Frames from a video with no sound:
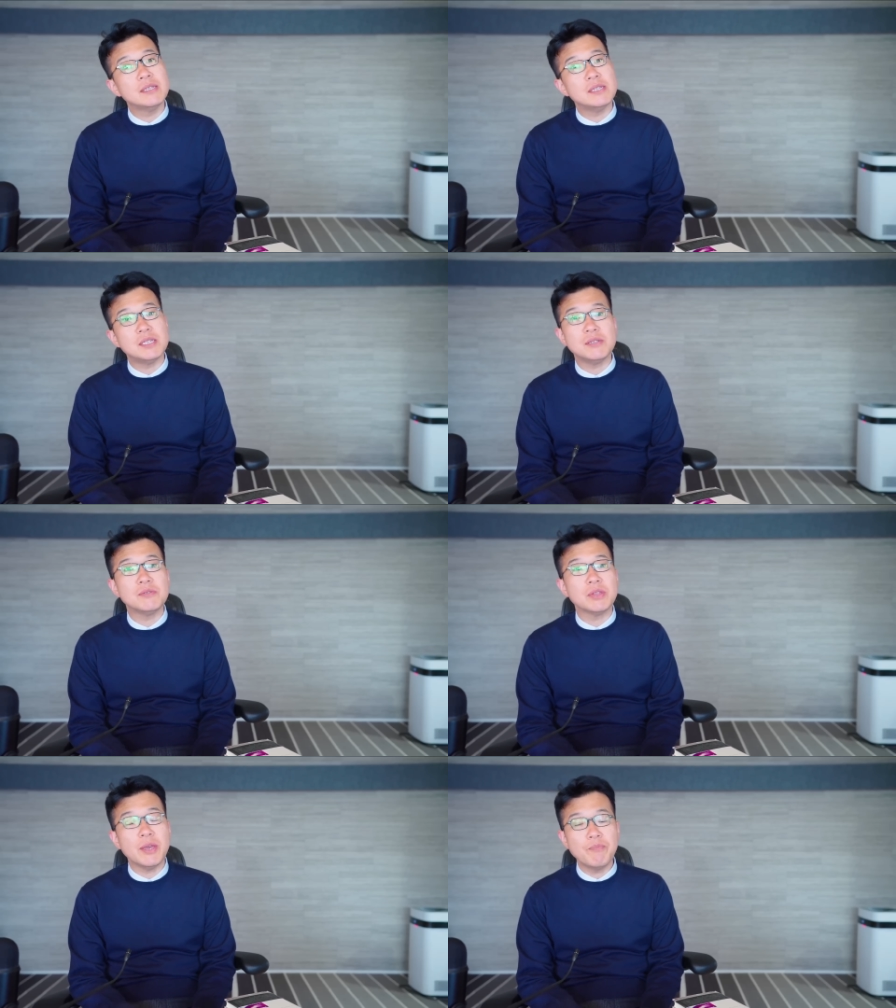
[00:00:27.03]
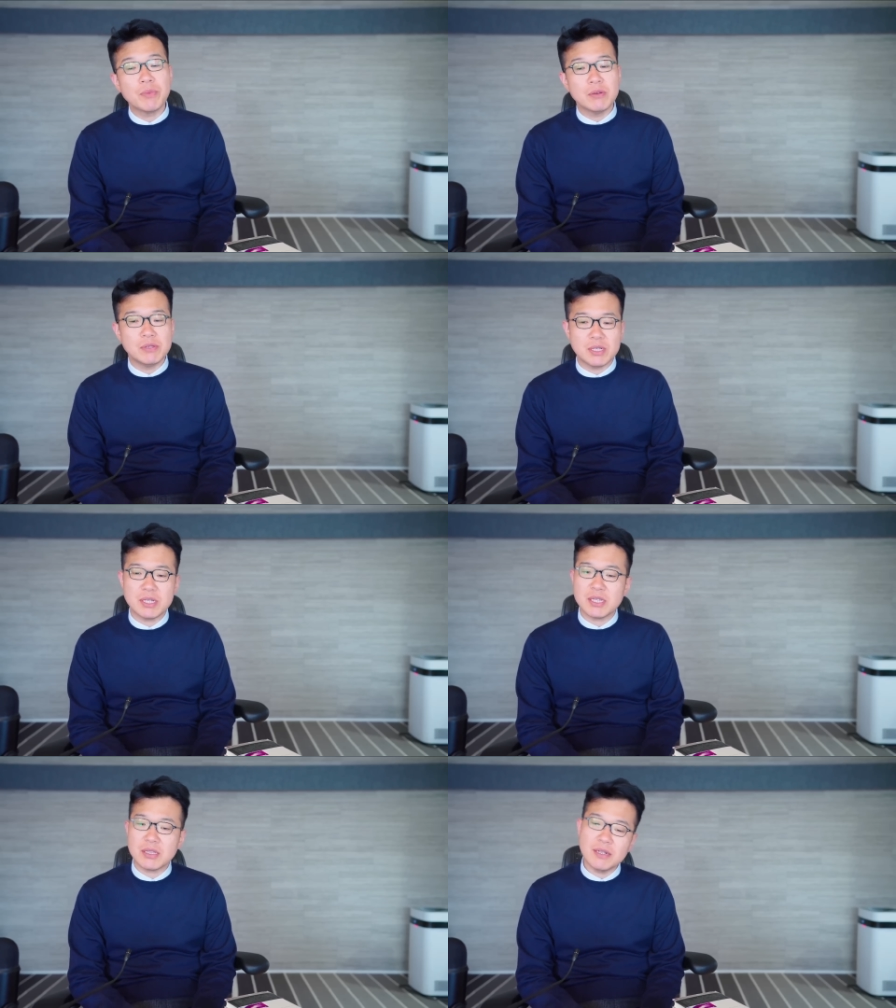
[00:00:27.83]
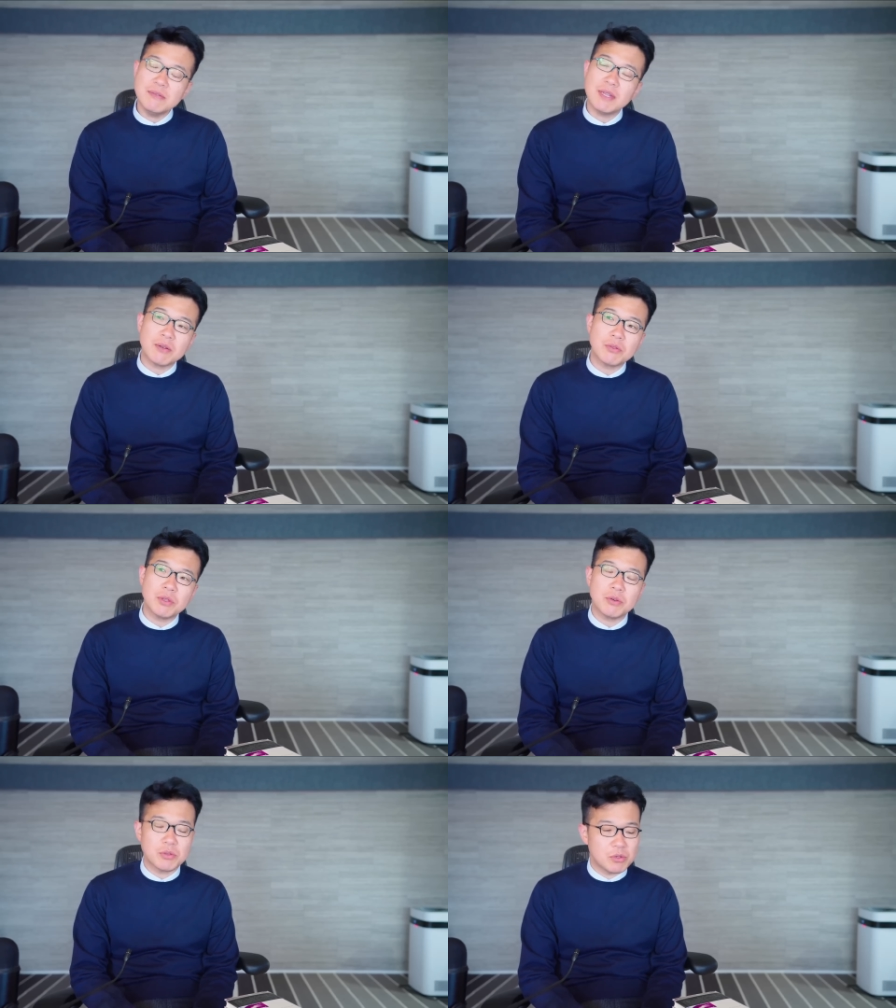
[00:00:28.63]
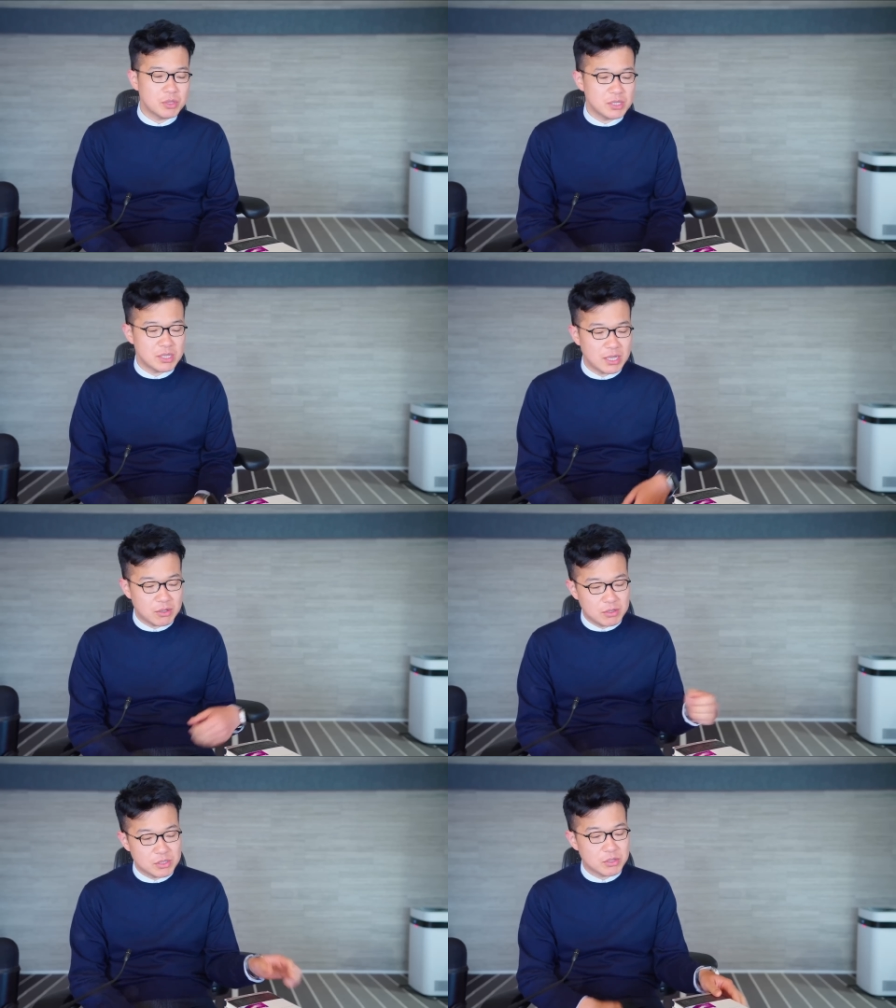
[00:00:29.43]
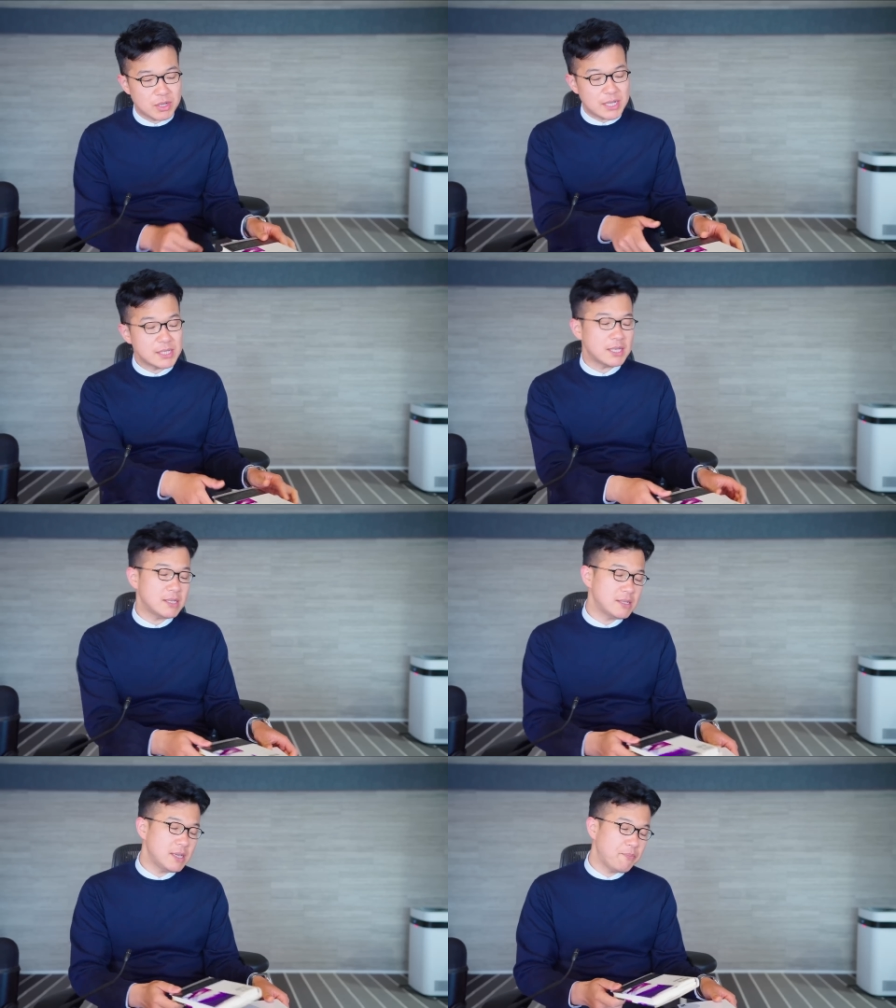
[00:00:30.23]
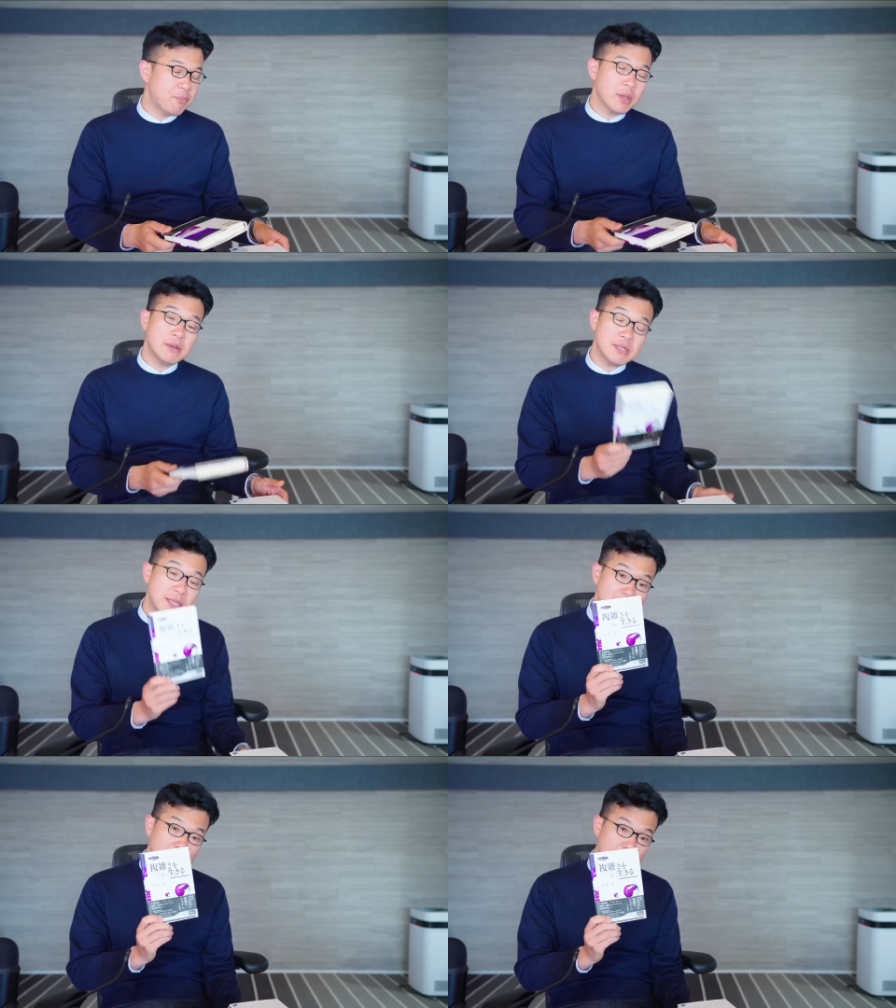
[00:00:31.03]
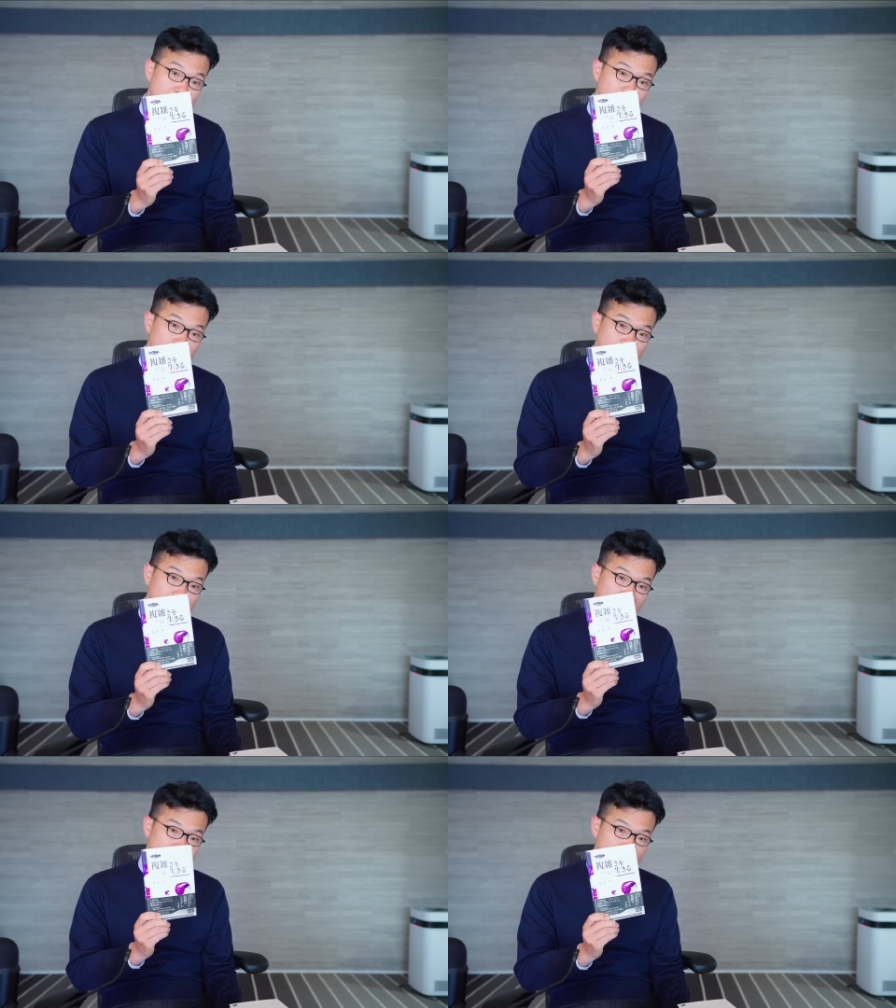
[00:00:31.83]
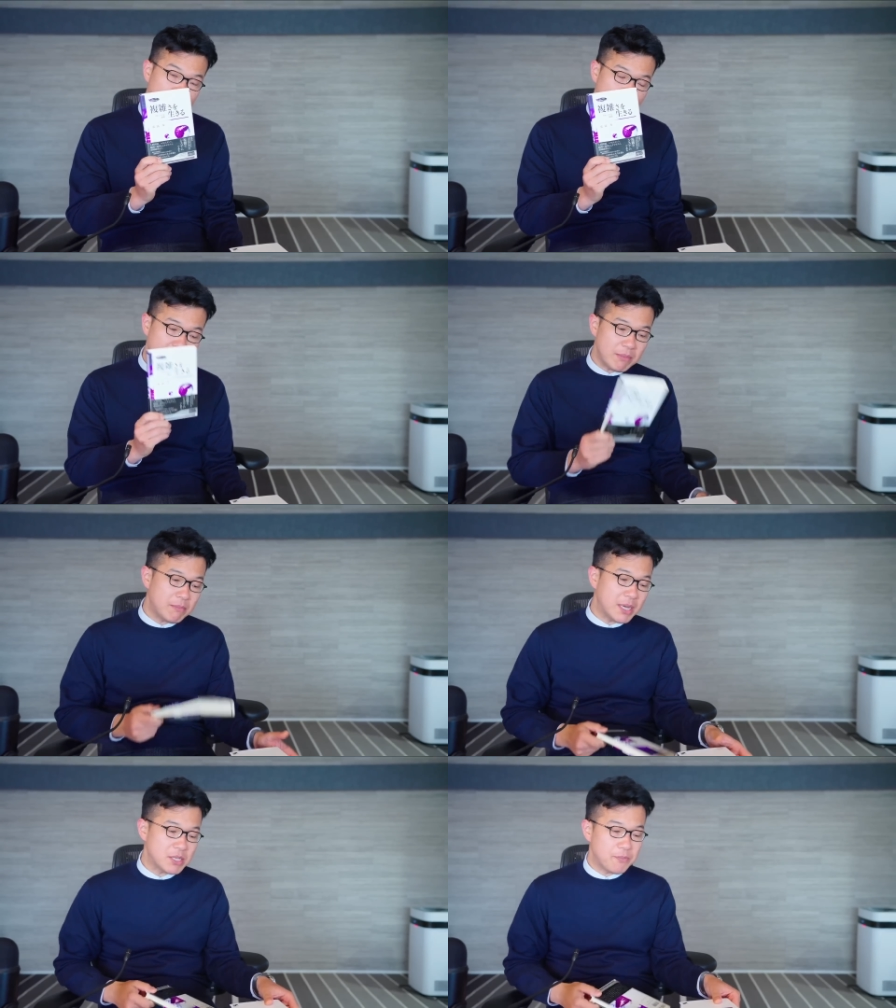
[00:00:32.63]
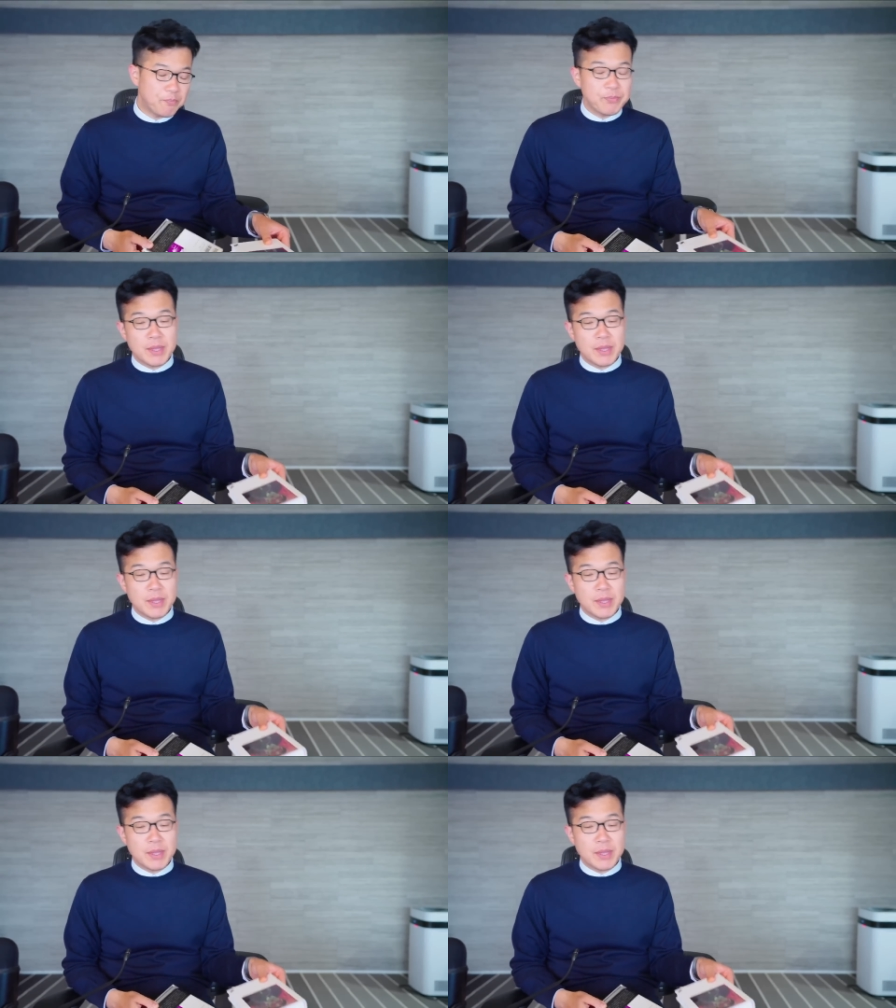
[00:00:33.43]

自信をね、失っちゃってるんだろうっていうことをですね、こうちょっと朝ですね、複雑さを生きる。ね、これ岩波バージョン。